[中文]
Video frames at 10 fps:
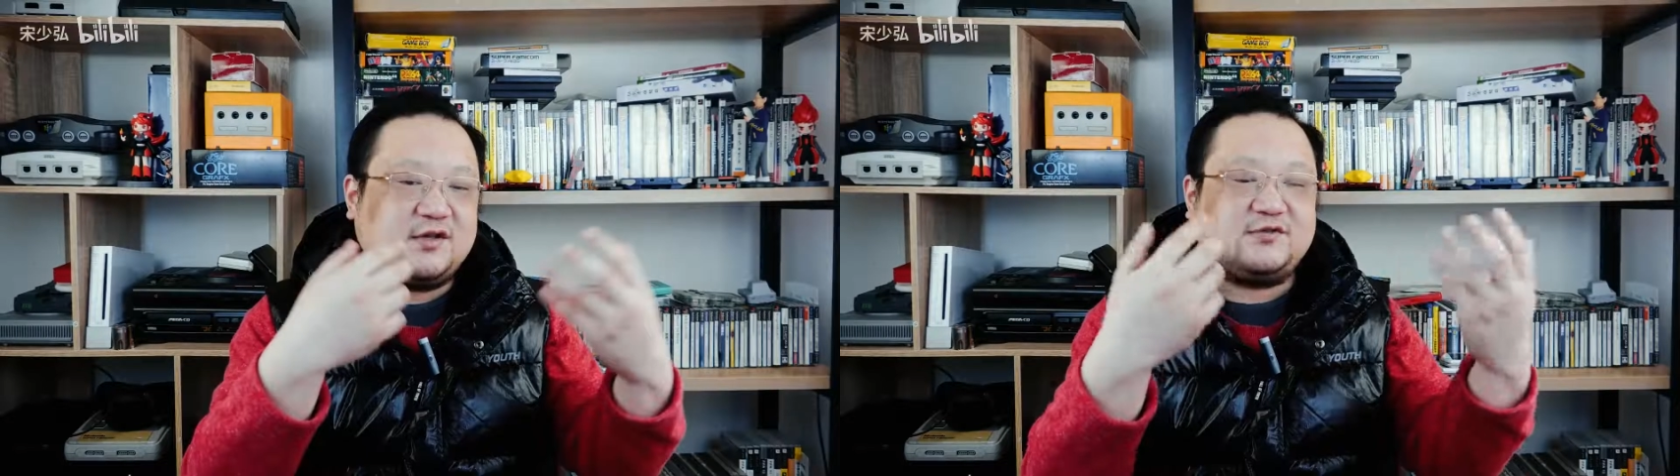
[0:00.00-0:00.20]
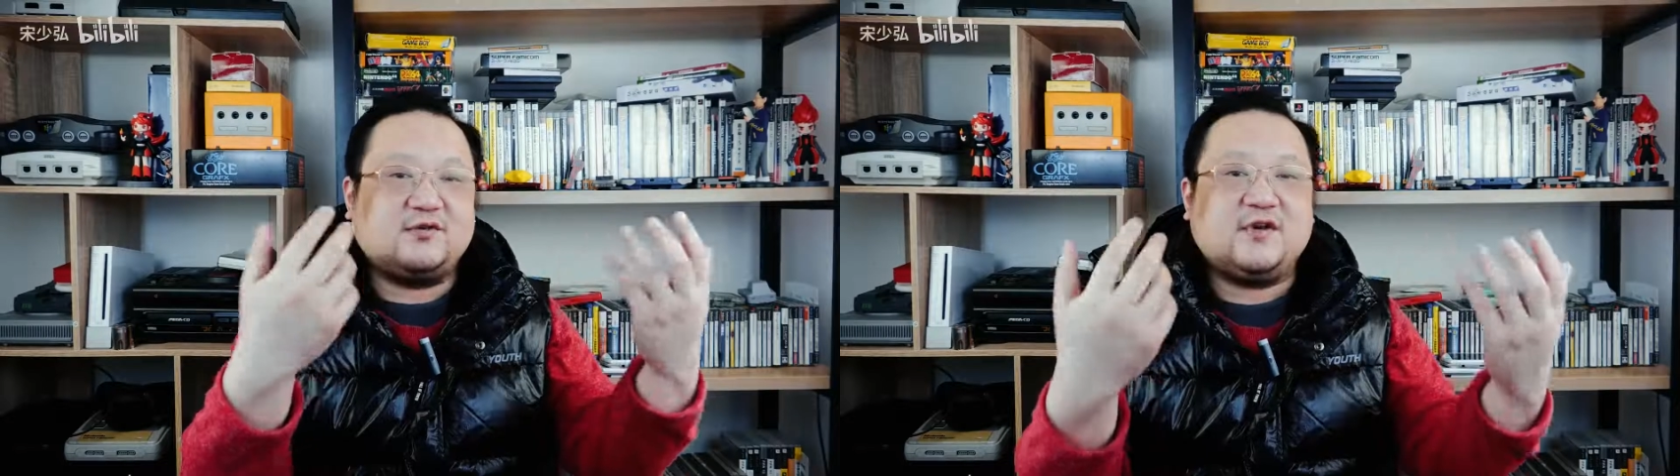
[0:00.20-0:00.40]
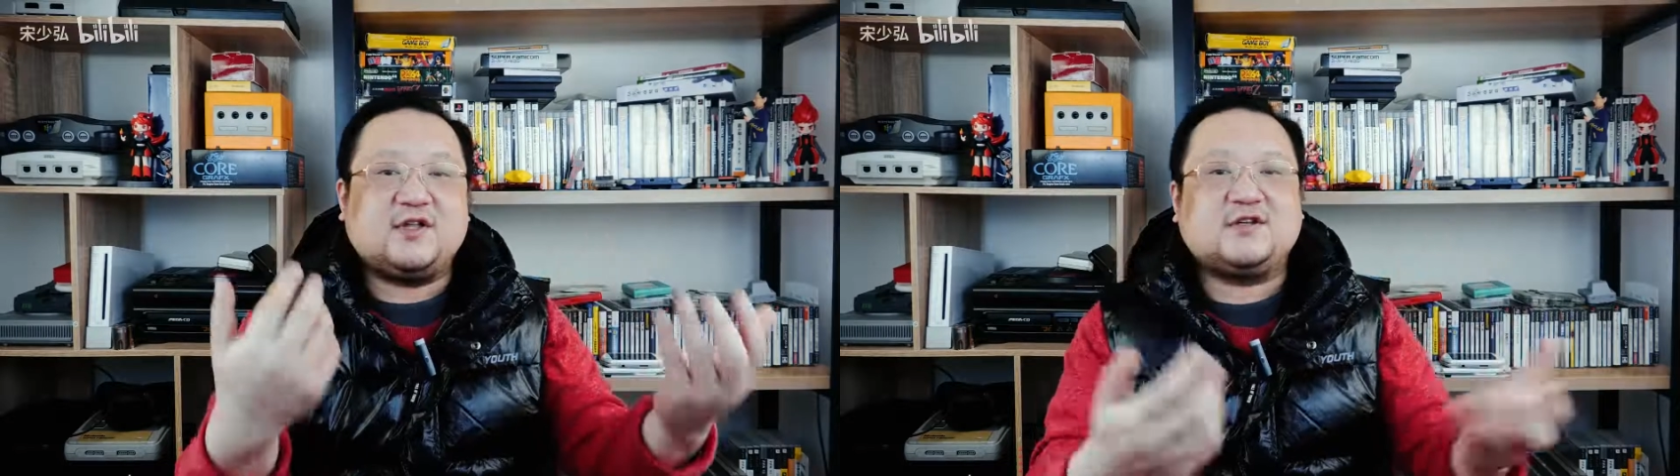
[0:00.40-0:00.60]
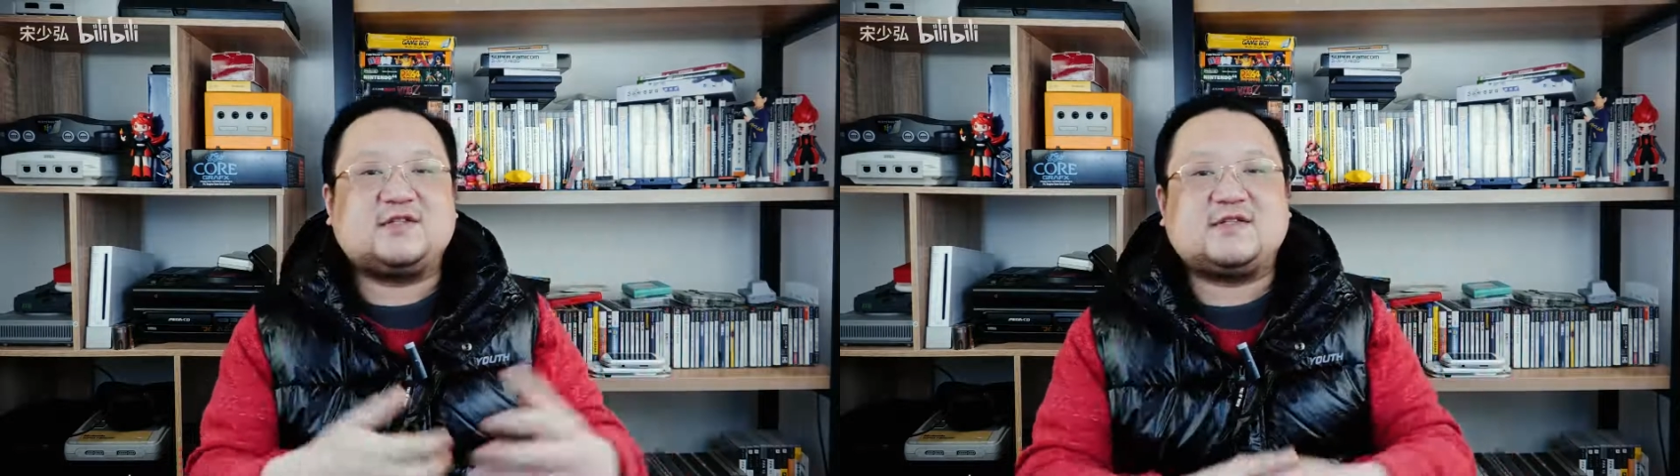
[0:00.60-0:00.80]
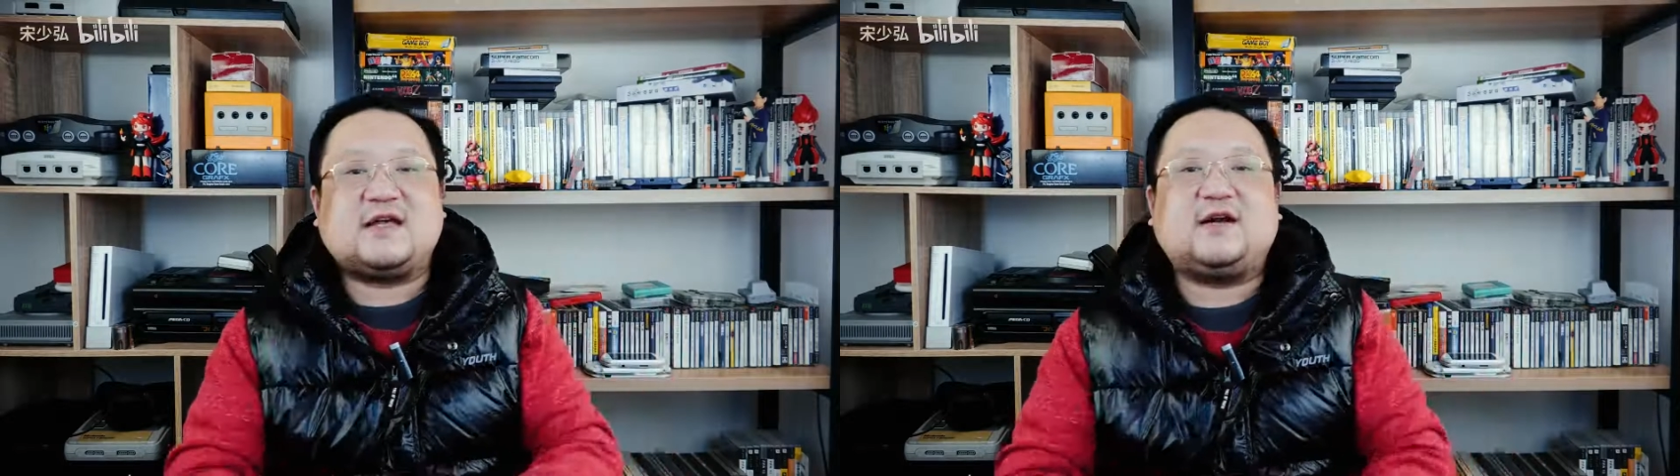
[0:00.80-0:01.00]
了所谓的
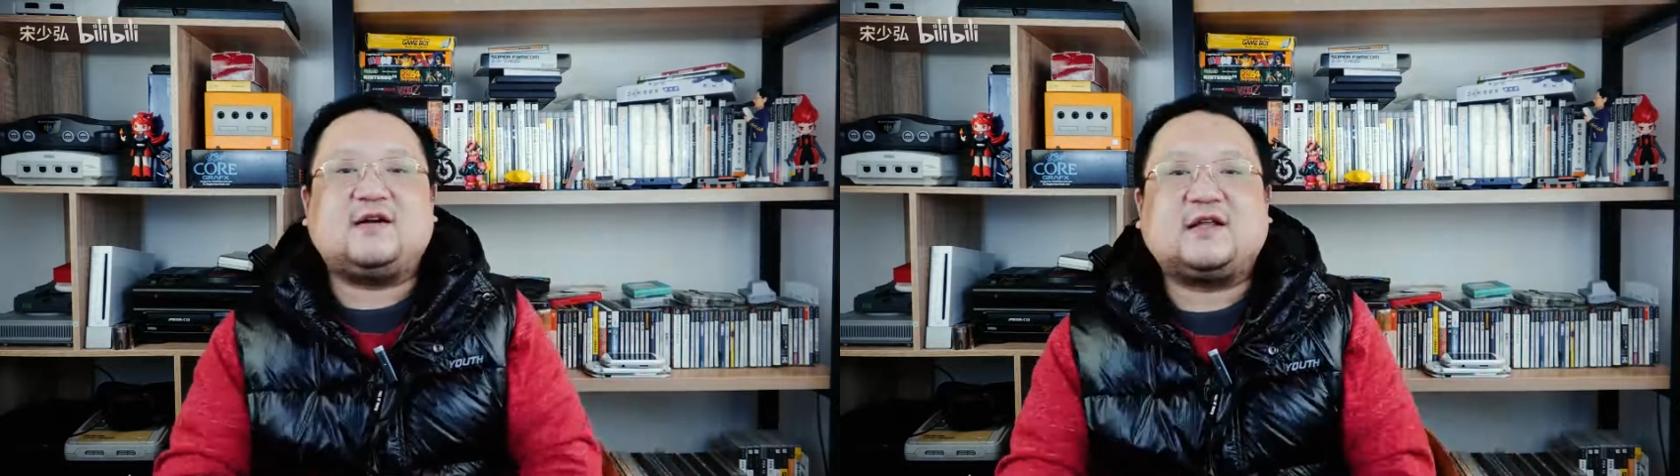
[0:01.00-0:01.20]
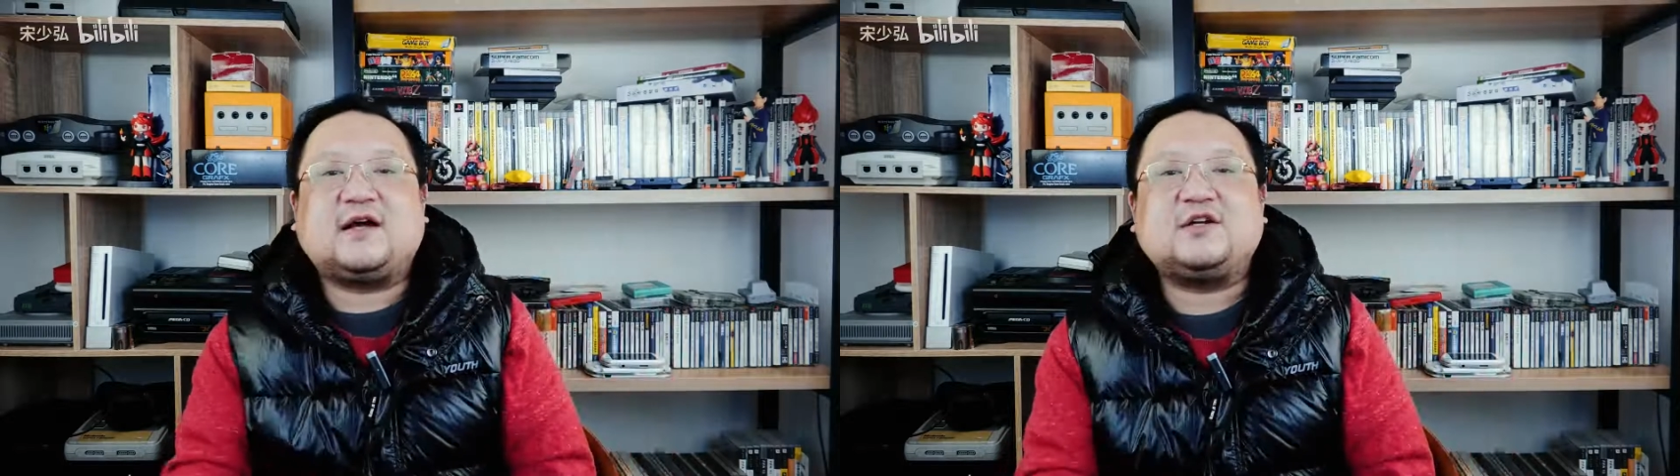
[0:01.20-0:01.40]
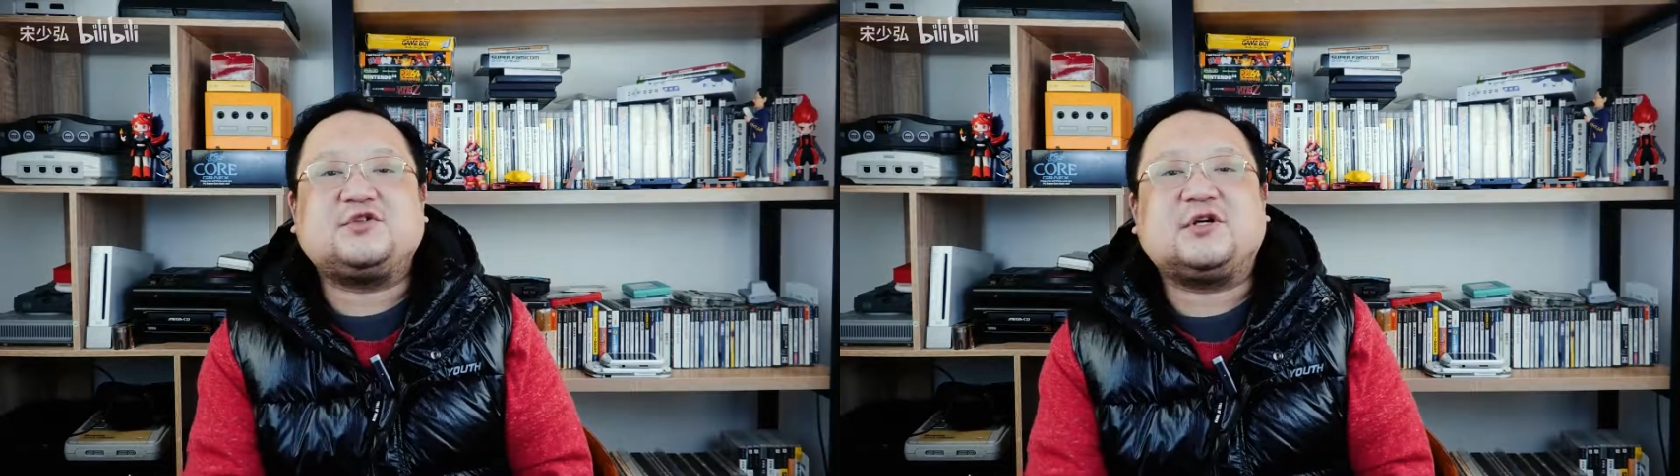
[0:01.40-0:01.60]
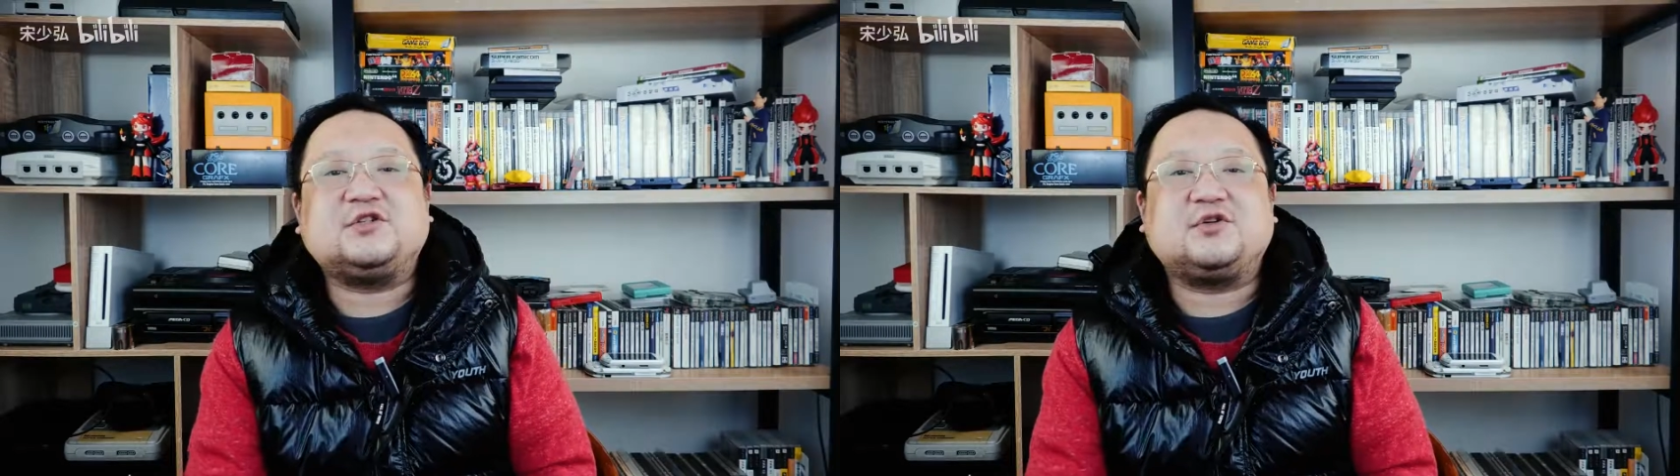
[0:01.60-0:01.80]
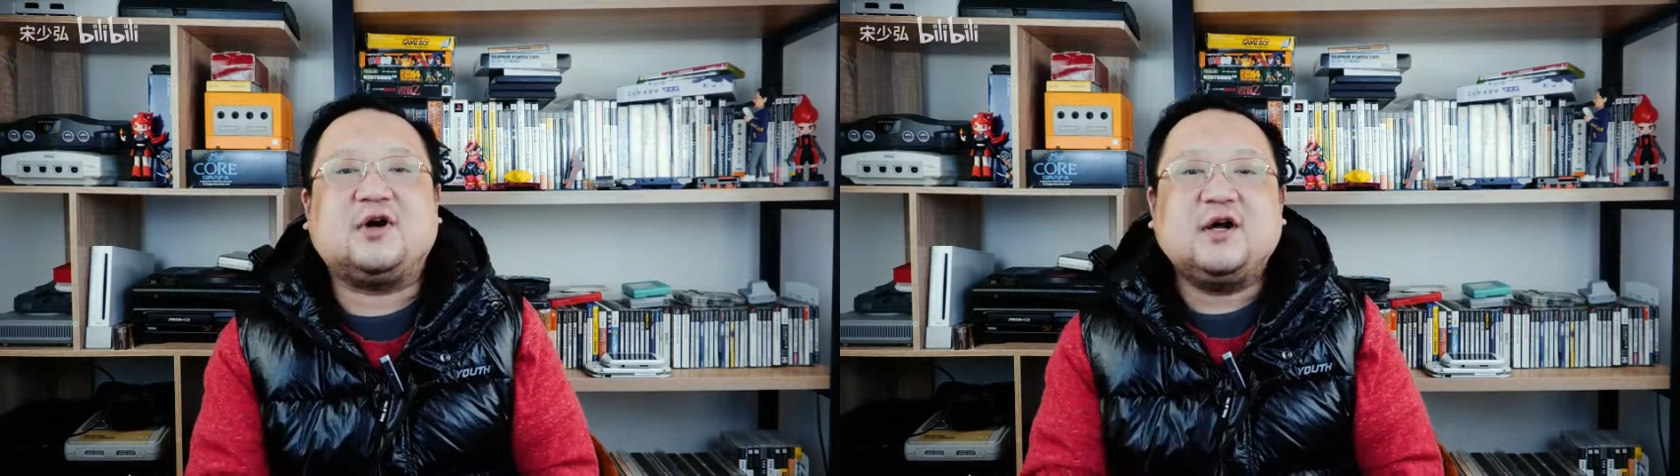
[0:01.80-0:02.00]
塞尔达传
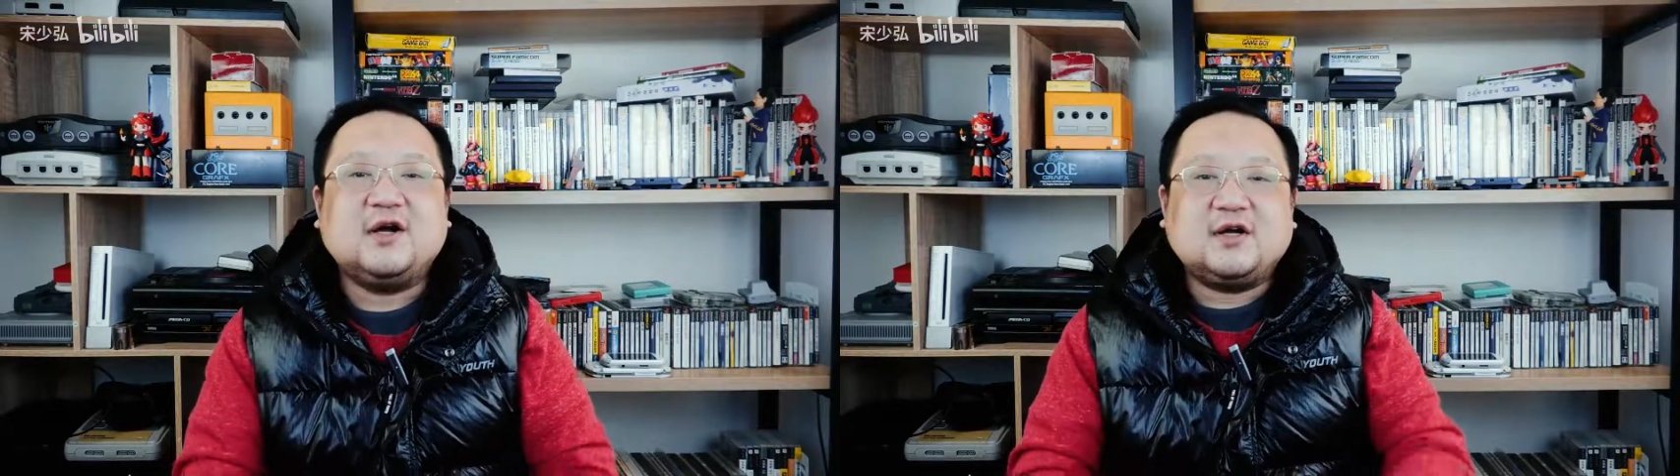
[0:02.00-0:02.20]
说。